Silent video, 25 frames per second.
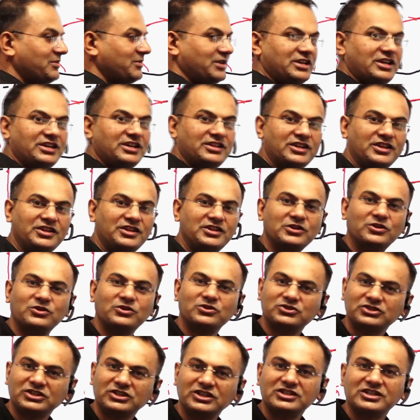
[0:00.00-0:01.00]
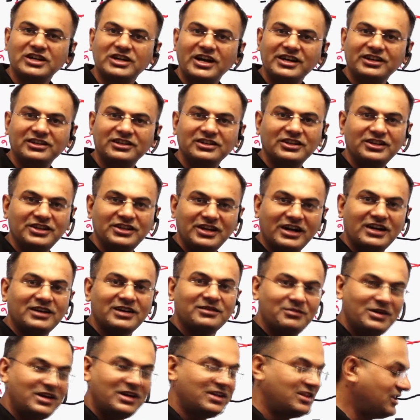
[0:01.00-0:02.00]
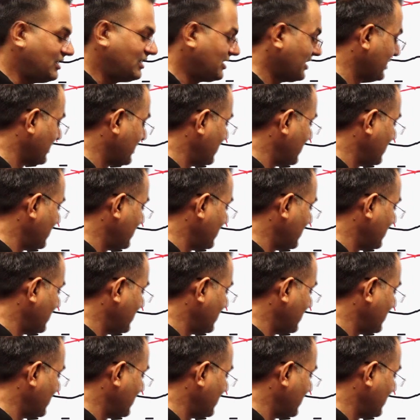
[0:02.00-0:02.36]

में ये नदी और उसकी सहायक नदियां बहती है